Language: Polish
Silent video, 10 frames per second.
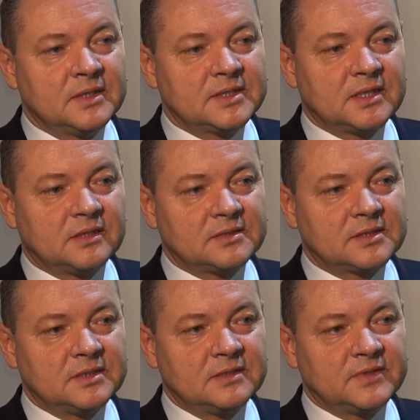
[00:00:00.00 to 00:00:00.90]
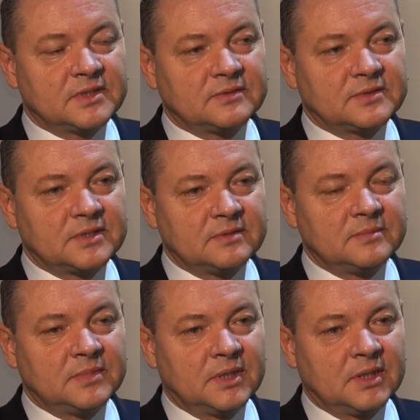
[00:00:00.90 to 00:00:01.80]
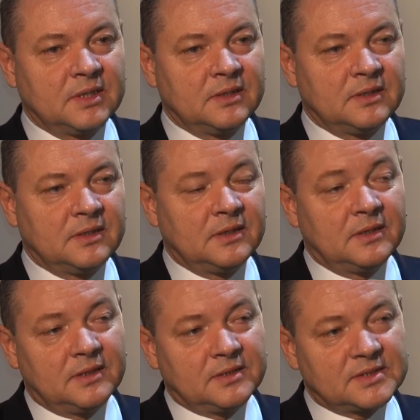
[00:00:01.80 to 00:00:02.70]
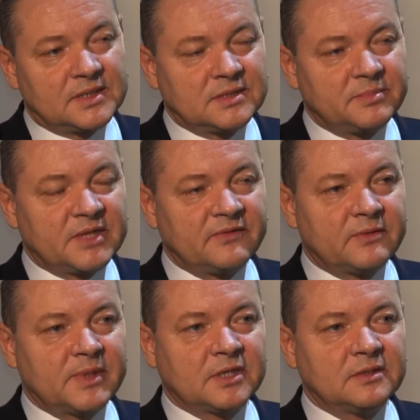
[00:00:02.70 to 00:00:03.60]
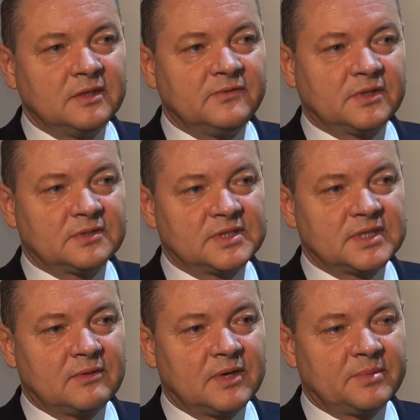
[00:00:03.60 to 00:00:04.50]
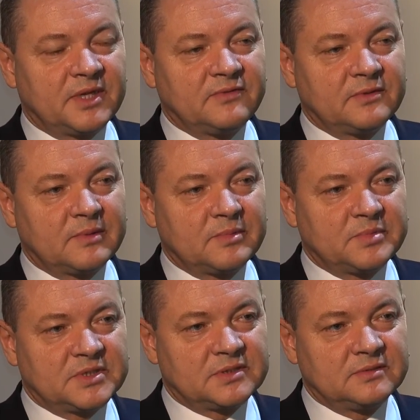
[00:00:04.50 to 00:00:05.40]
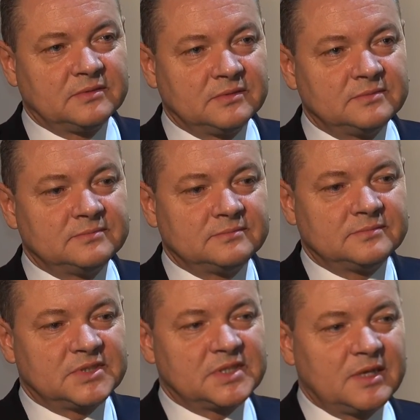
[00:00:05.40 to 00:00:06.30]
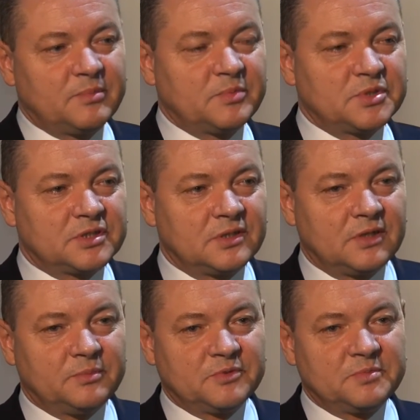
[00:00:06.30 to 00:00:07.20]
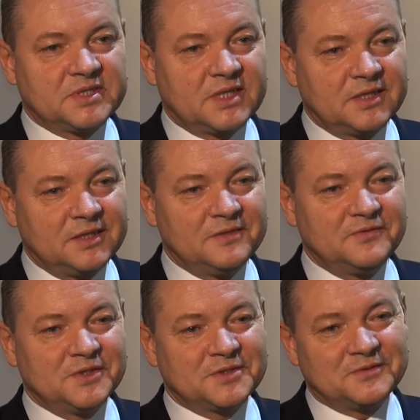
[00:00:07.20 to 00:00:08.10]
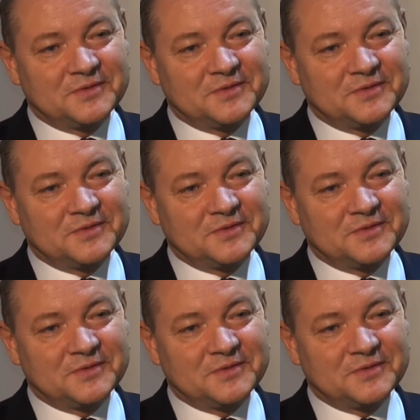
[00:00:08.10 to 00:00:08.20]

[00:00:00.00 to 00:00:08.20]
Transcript: starosty. Ale Platforma tym, to wykorzystała. E, to znaczy Platforma tego nie wykorzystała, Platforma po prostu mm, została poproszona o podpisanie wniosku,